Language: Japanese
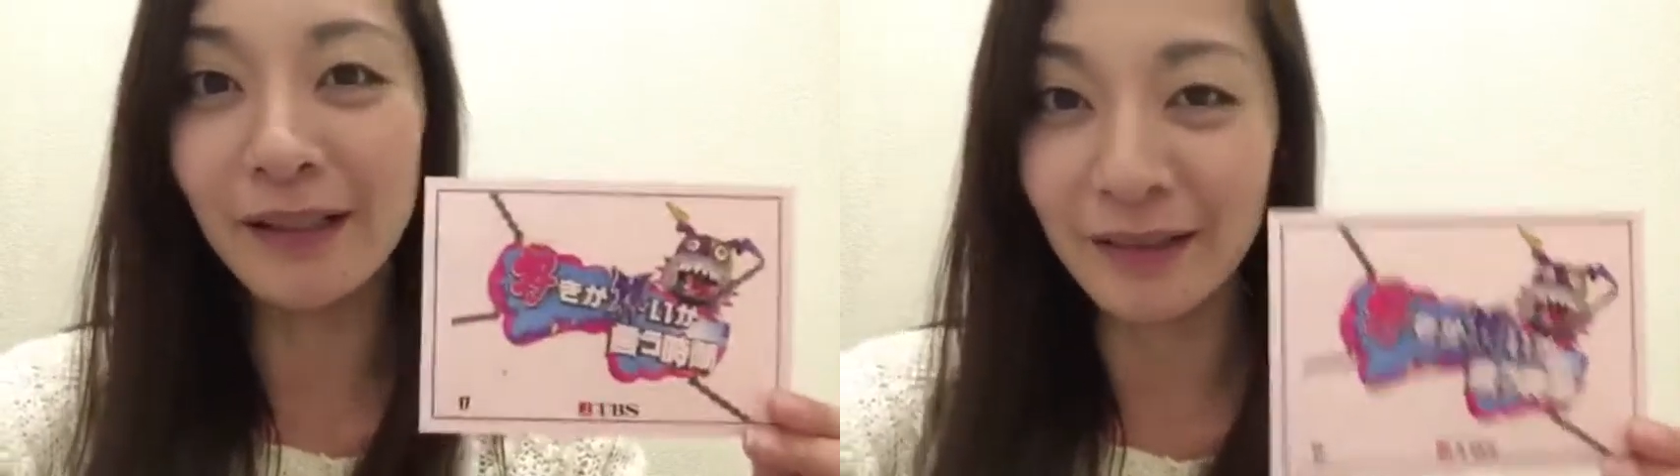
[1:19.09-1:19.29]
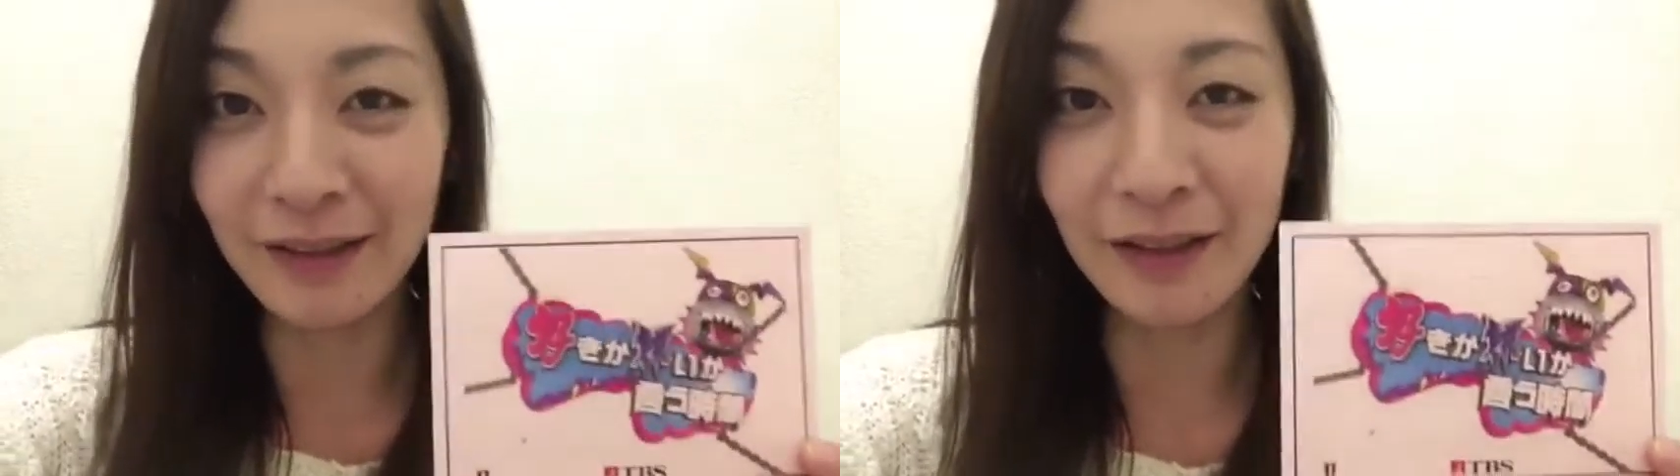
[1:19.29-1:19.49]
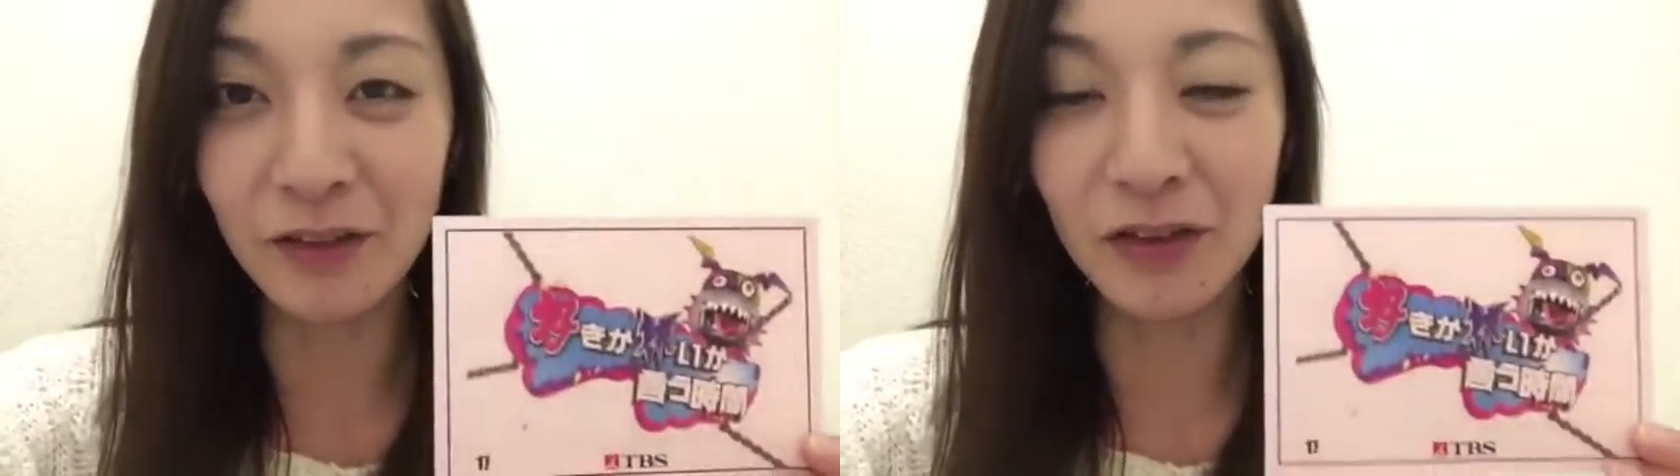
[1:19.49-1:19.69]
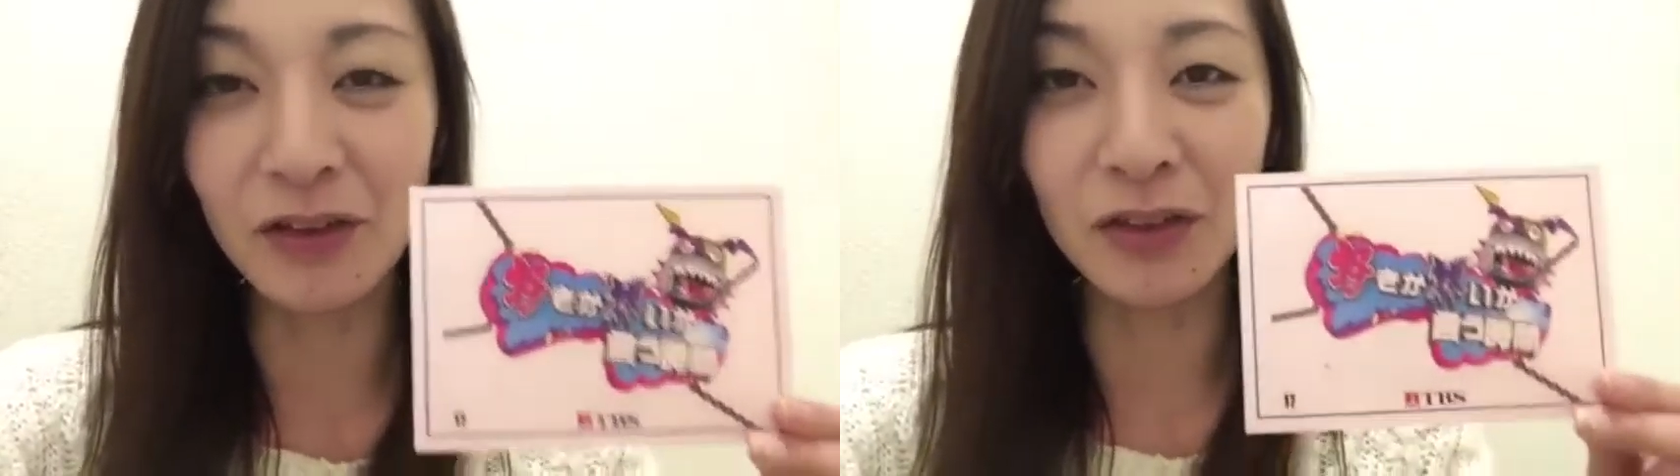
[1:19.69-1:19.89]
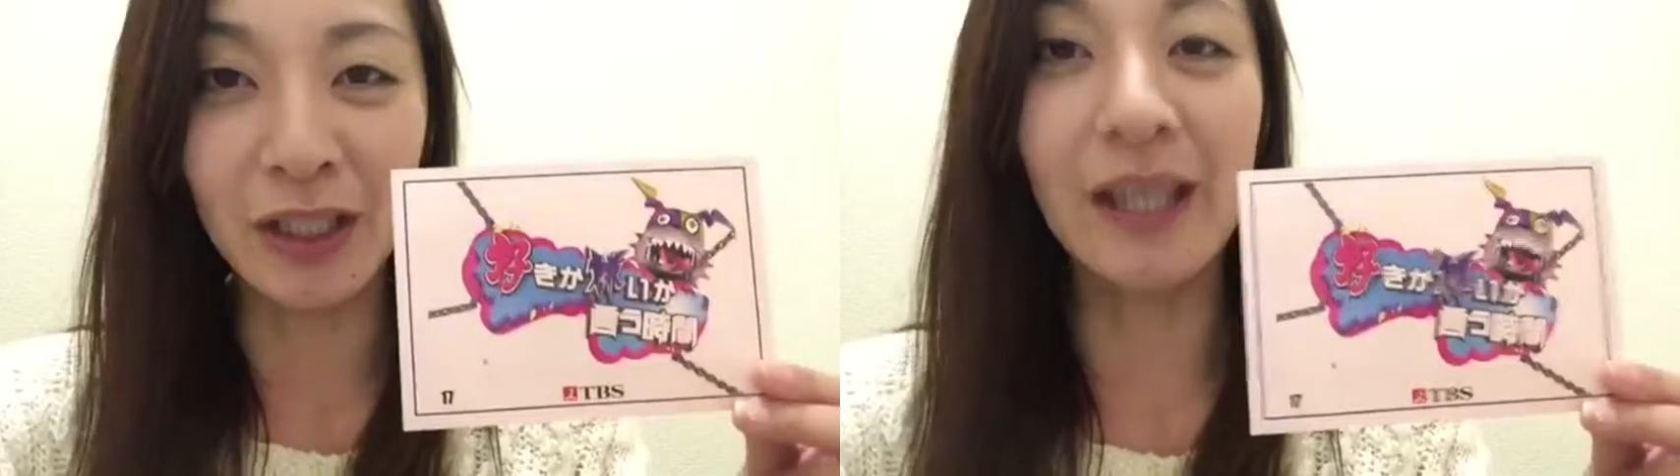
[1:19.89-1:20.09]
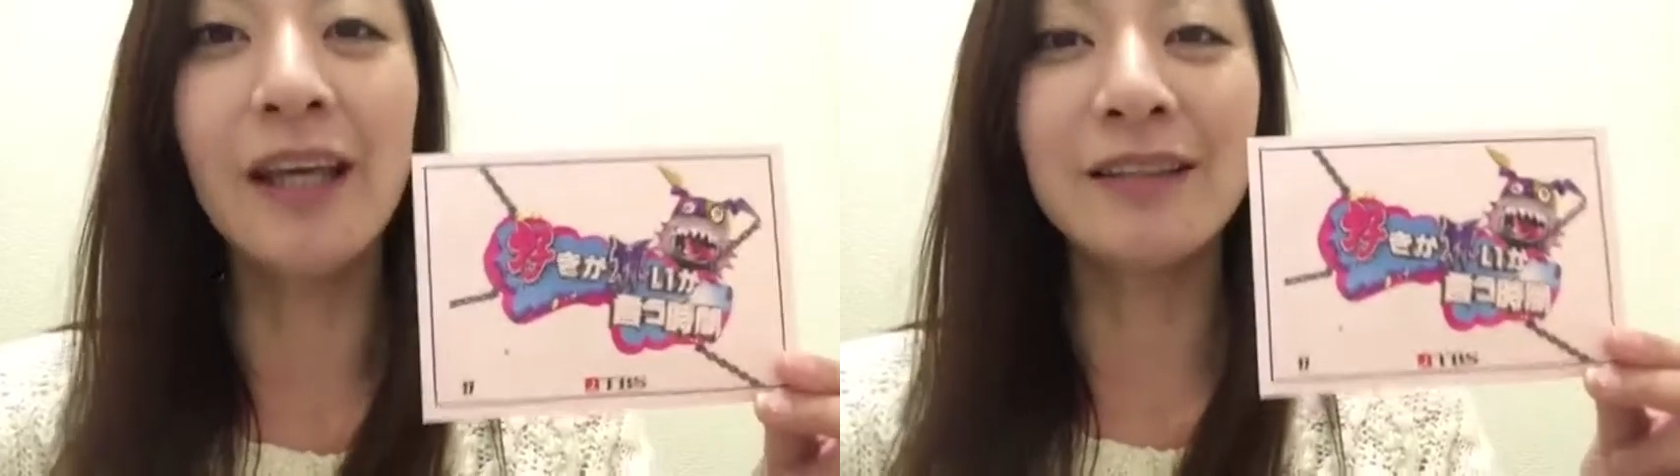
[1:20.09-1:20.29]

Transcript: 奈さんなどと一緒に